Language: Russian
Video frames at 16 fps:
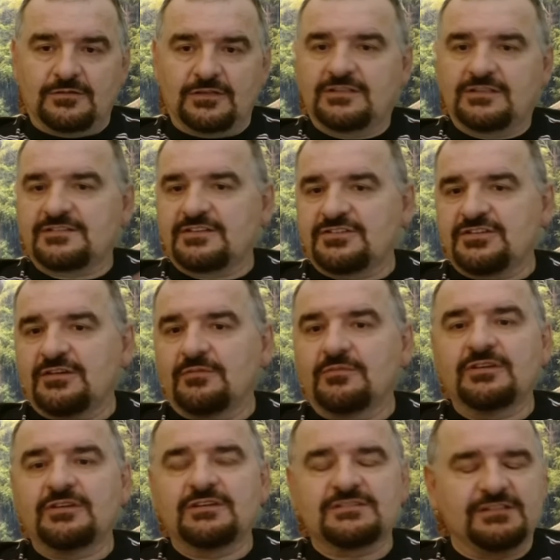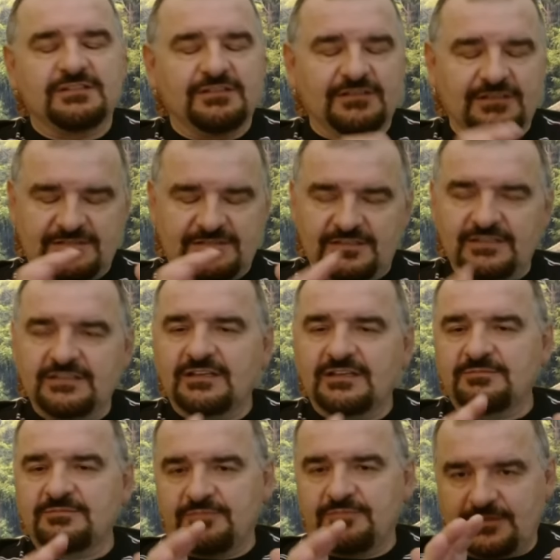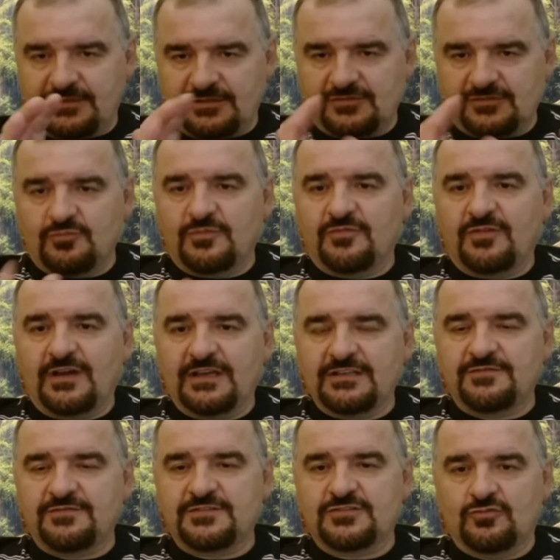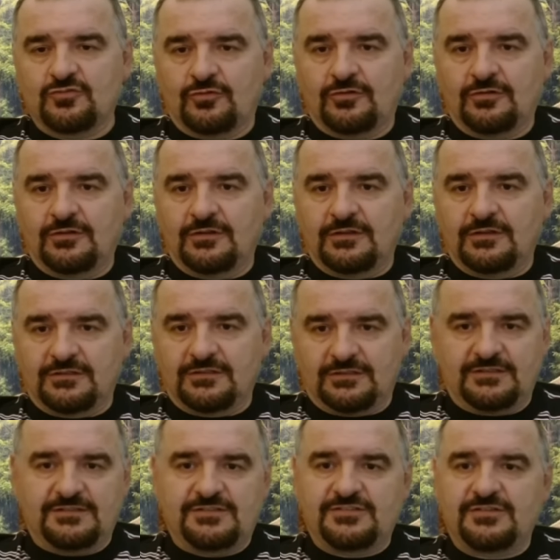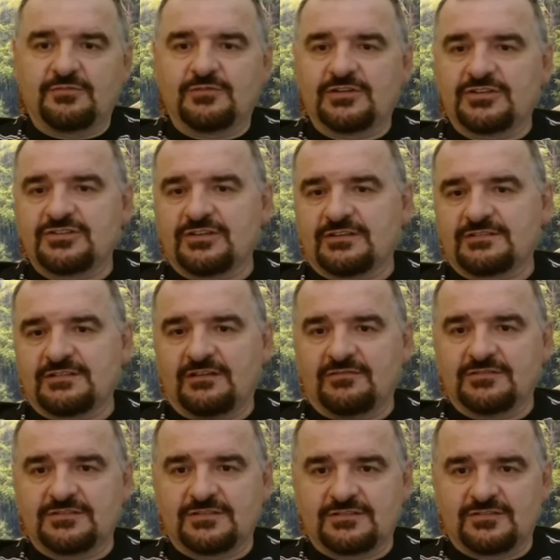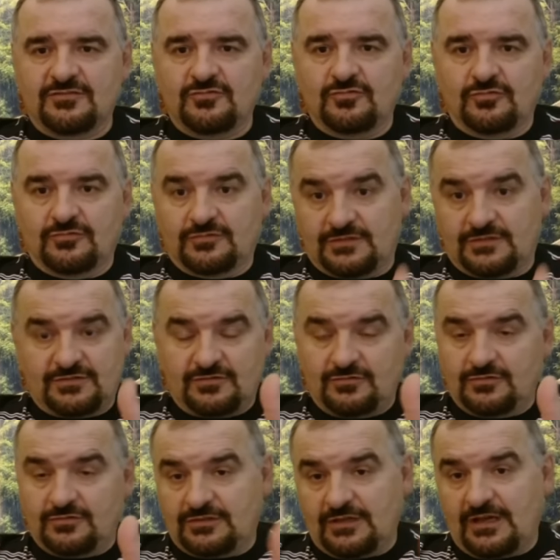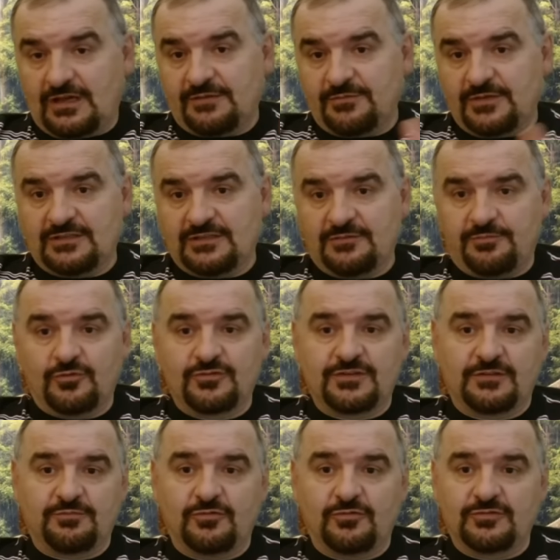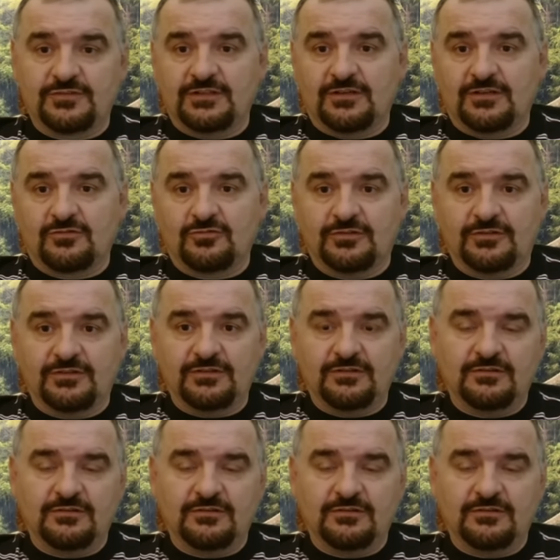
Тогда зачем, людей, все... если, если это подразумевает да. все, тогда зачем кричать ну, слава это... ЗСУ? ЗСУ это армия, это плоть от плоти народа, нет? Как